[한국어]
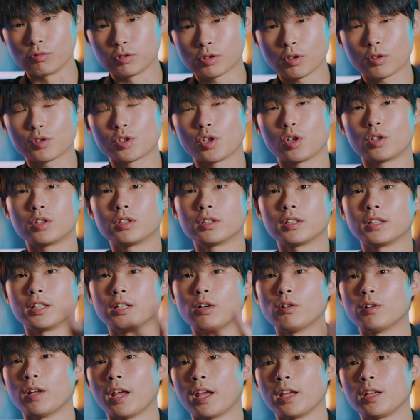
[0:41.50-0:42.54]
우선 저는
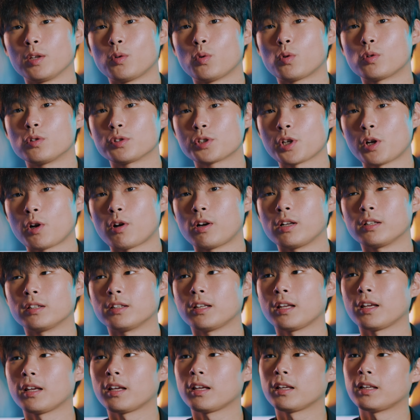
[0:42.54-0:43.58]
이런 A로를 촬영할
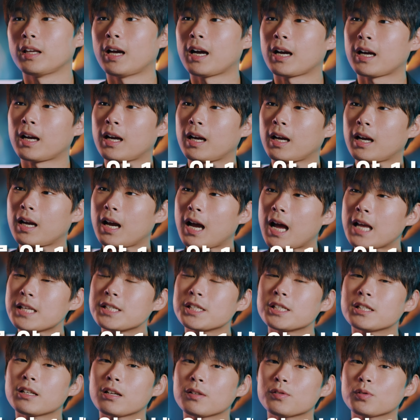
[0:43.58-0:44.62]
때약
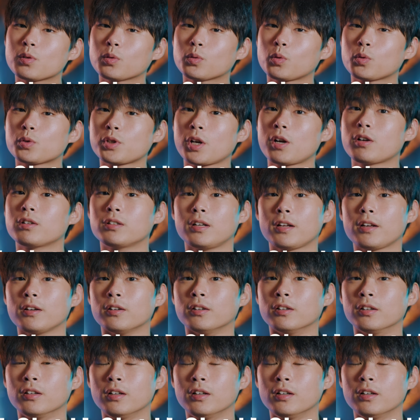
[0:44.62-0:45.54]
1시간 정도 촬영을 해요